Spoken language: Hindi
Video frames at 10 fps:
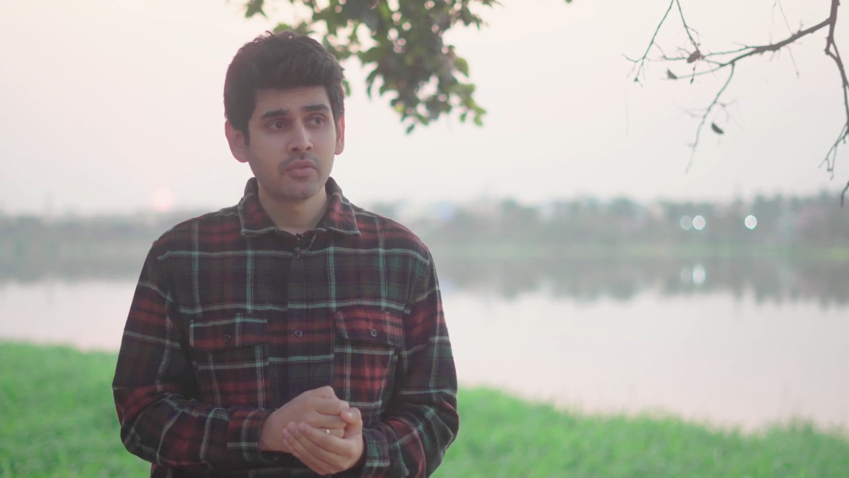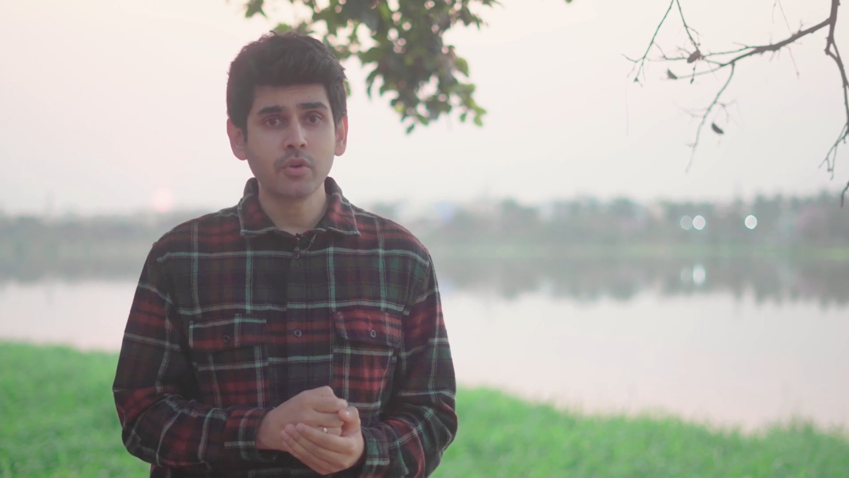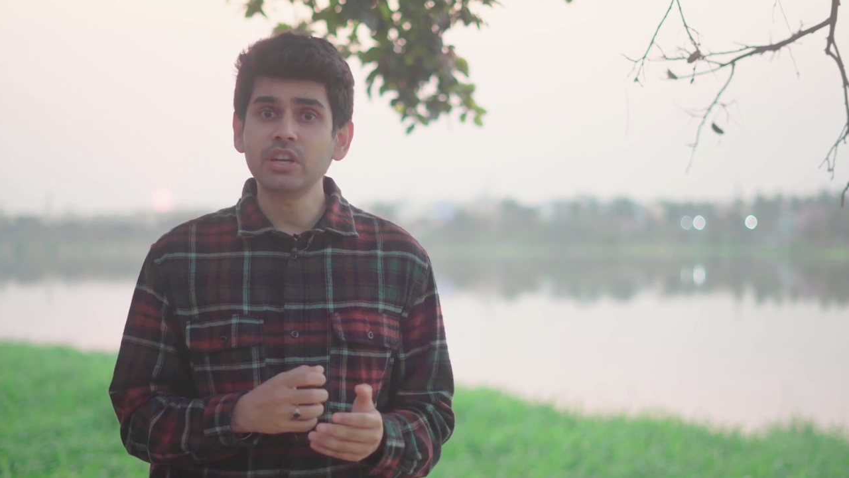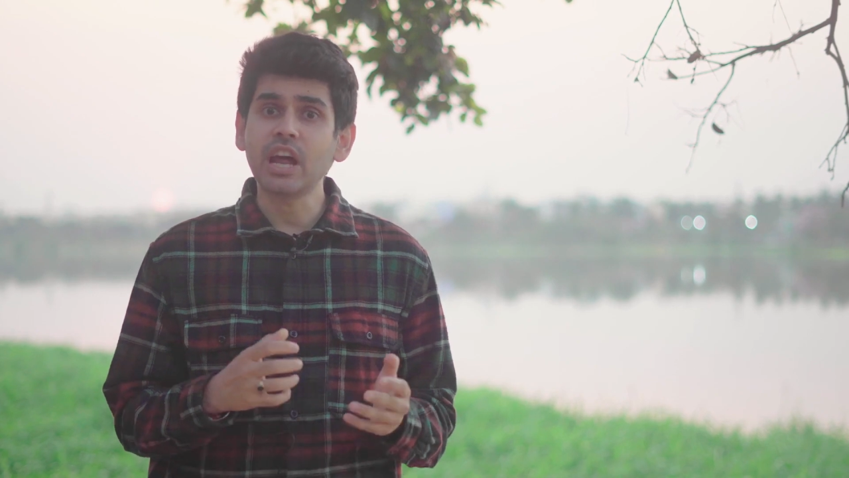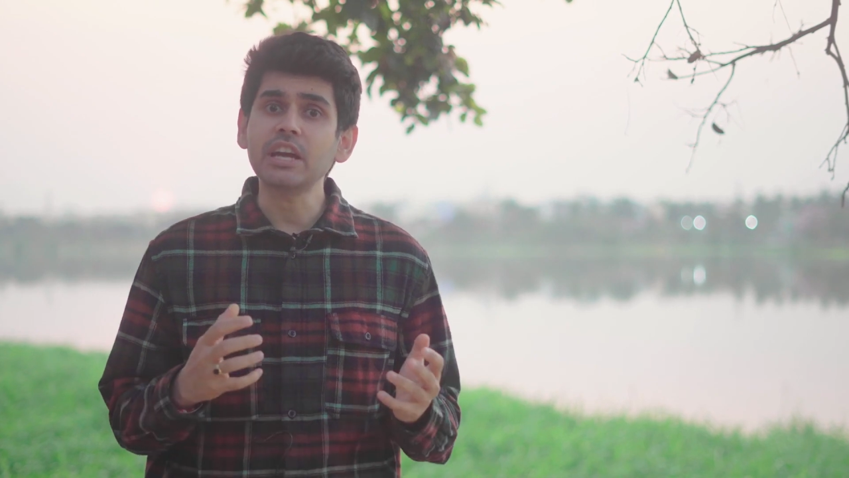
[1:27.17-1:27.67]

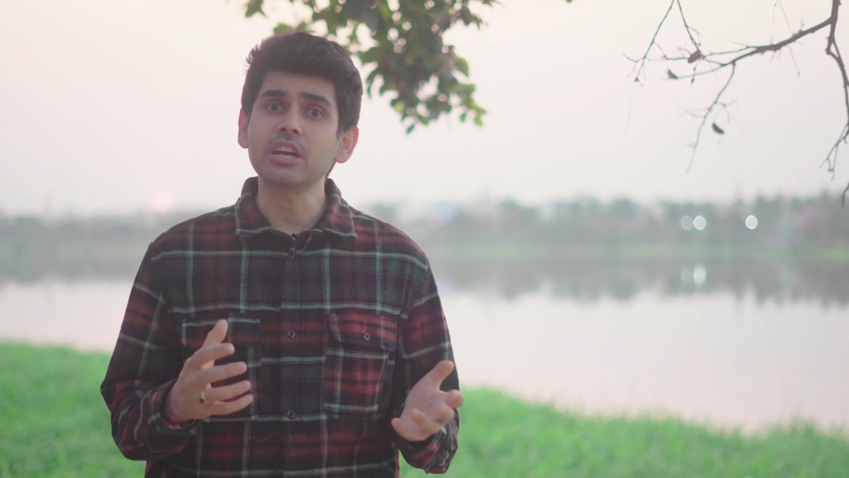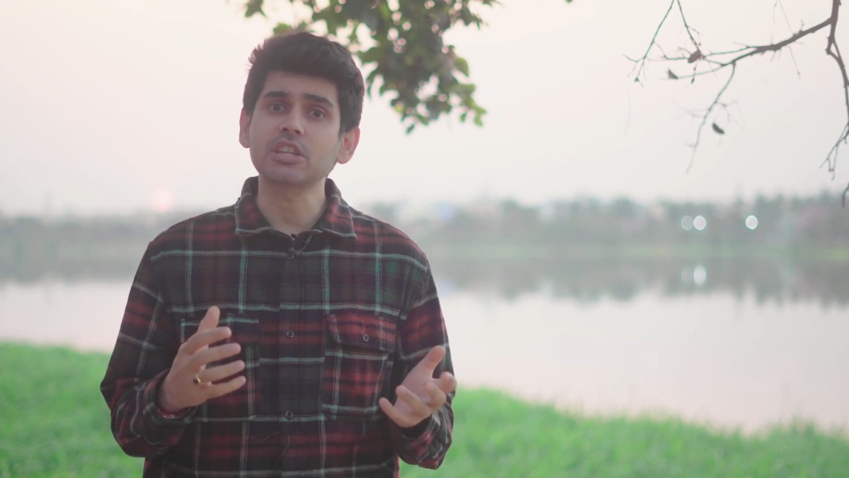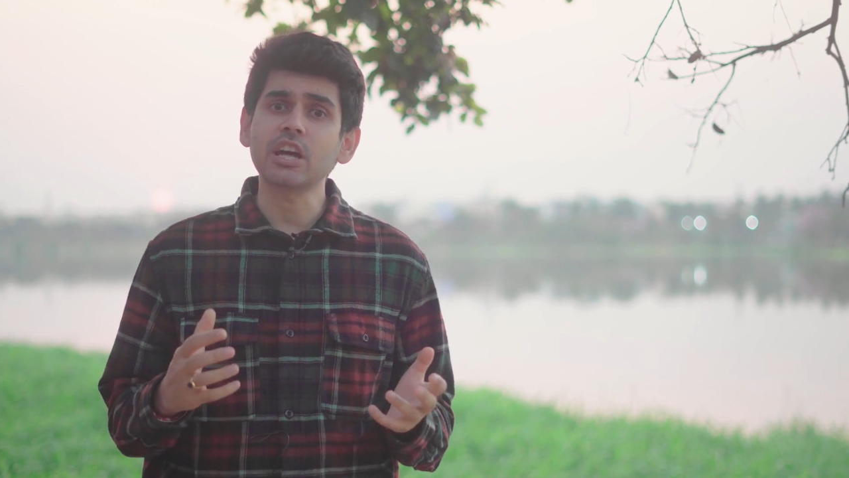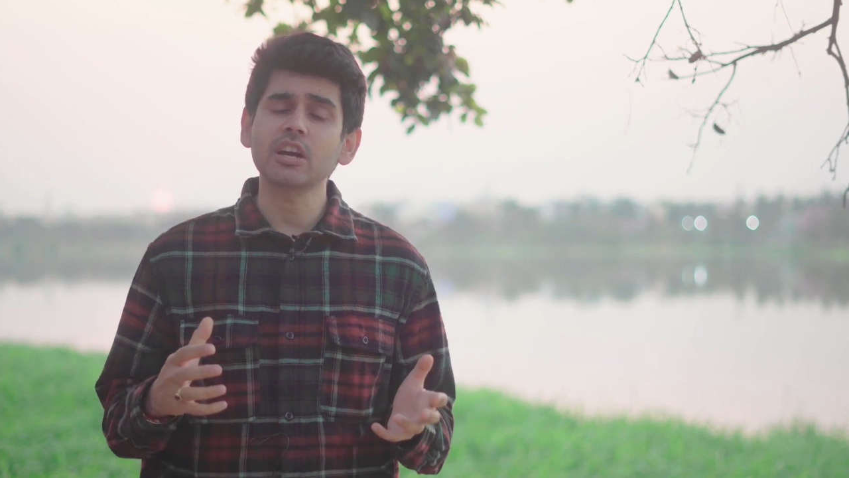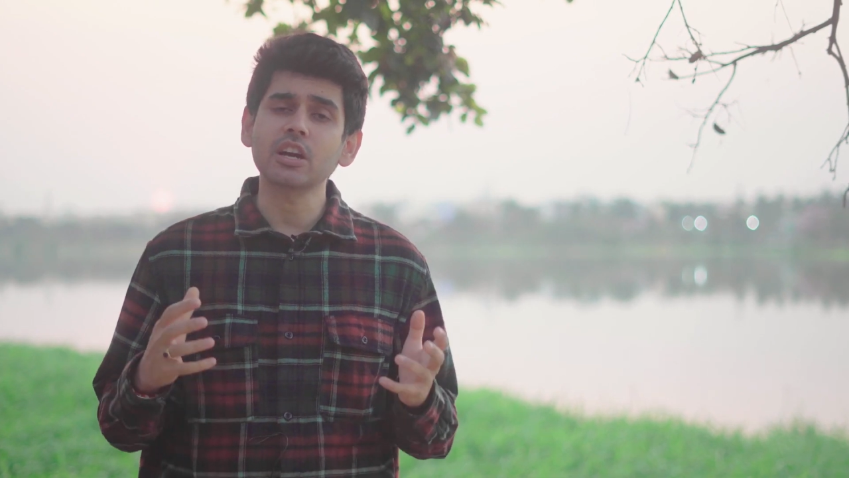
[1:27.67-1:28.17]
वो ट्राई
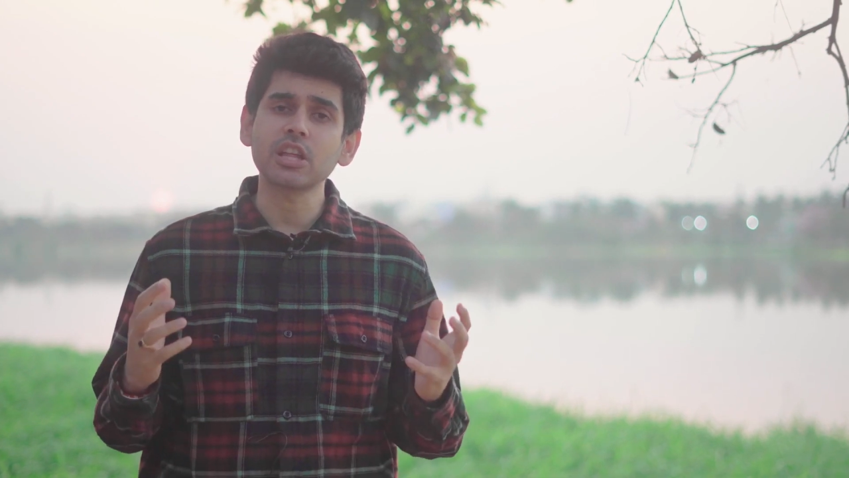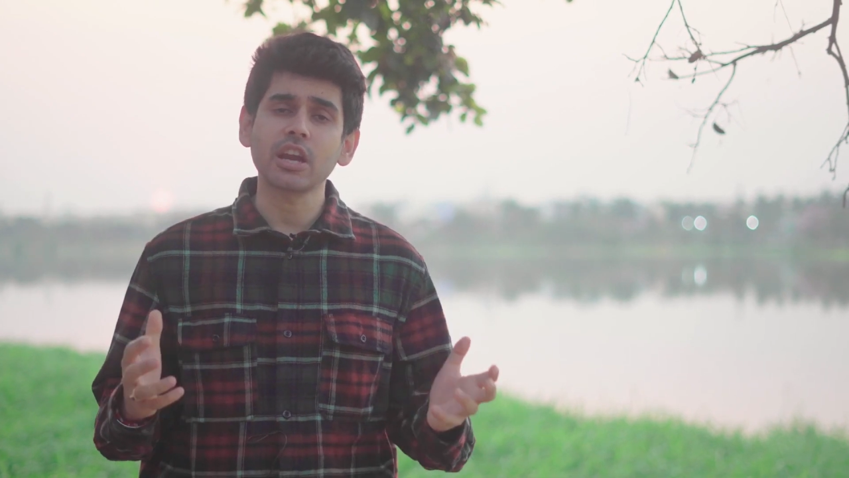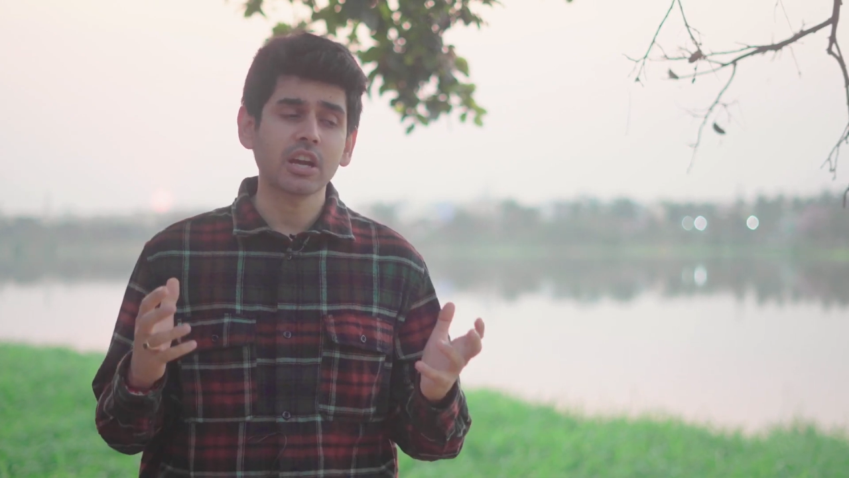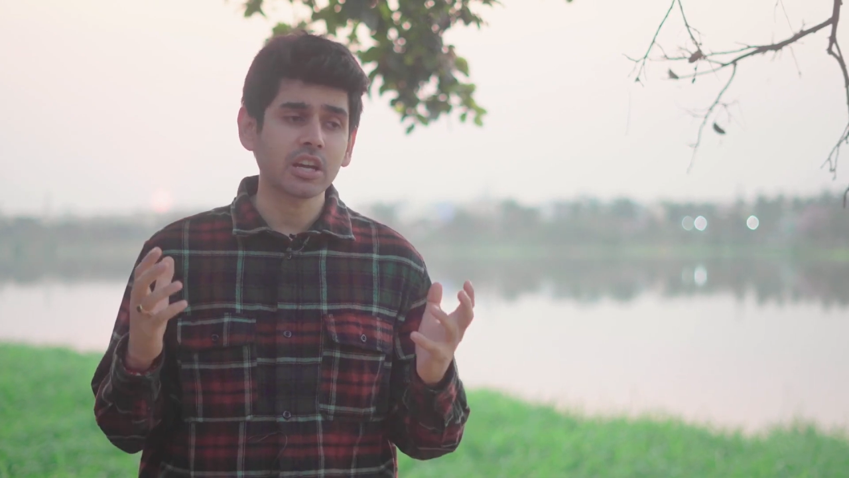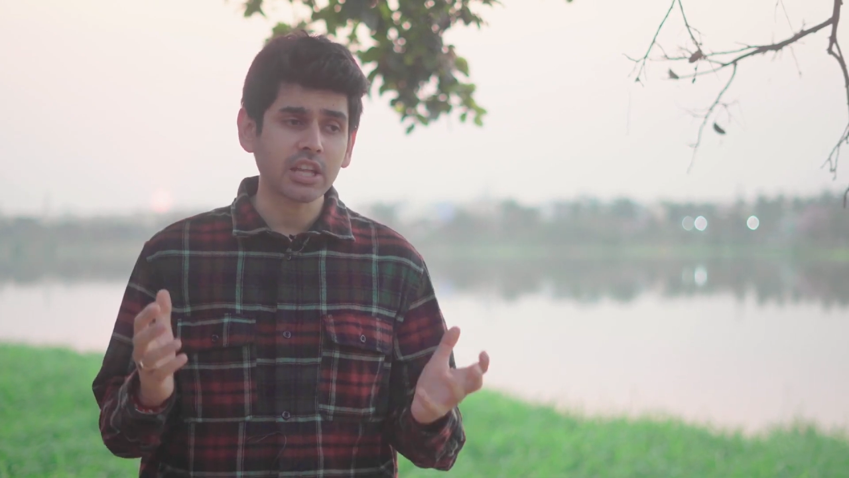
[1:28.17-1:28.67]
करता रहा करता
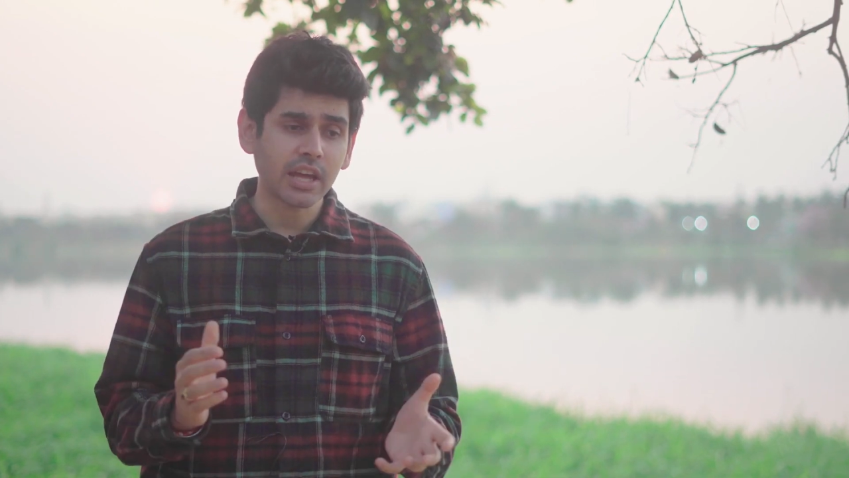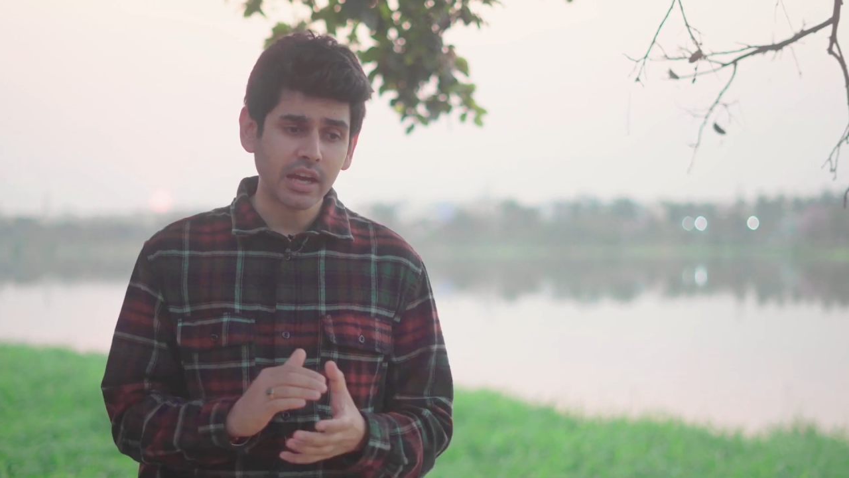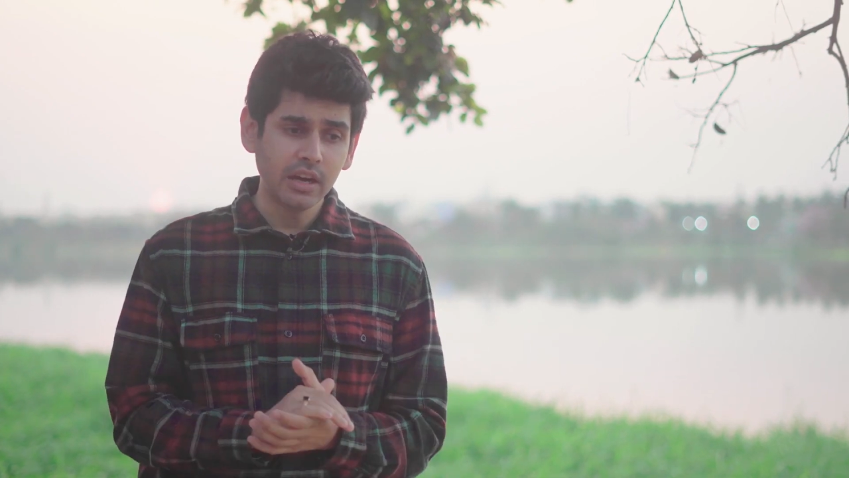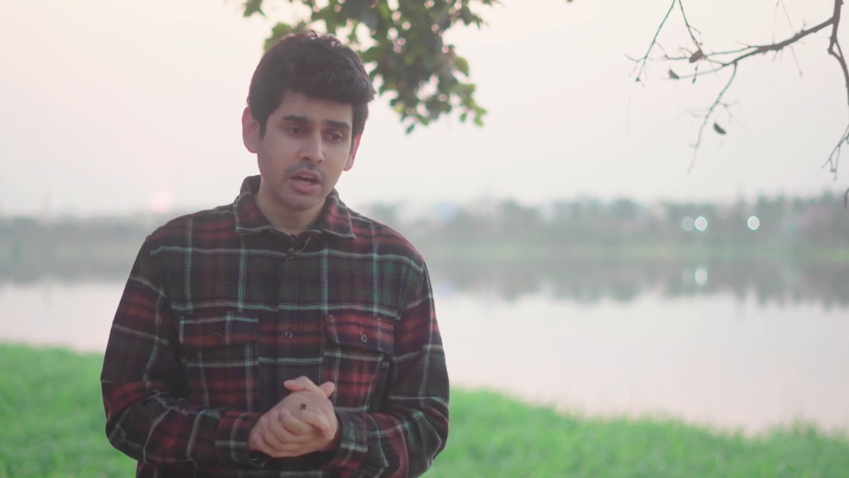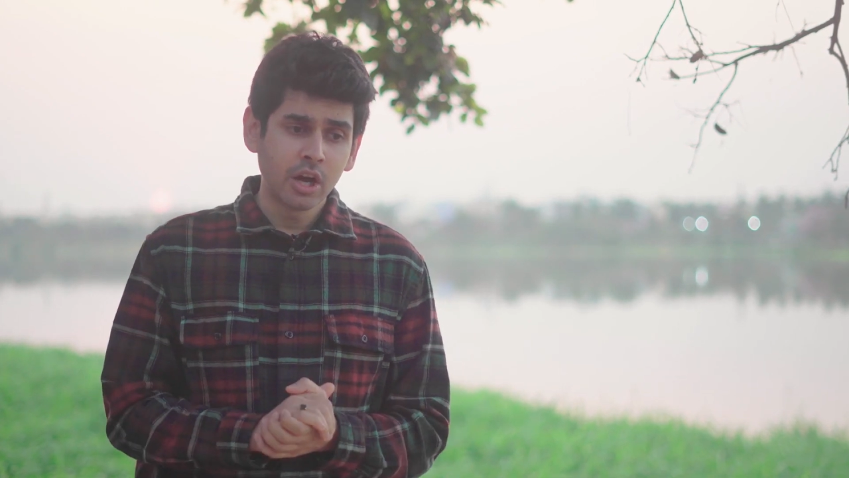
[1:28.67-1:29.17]
रहा करता रहा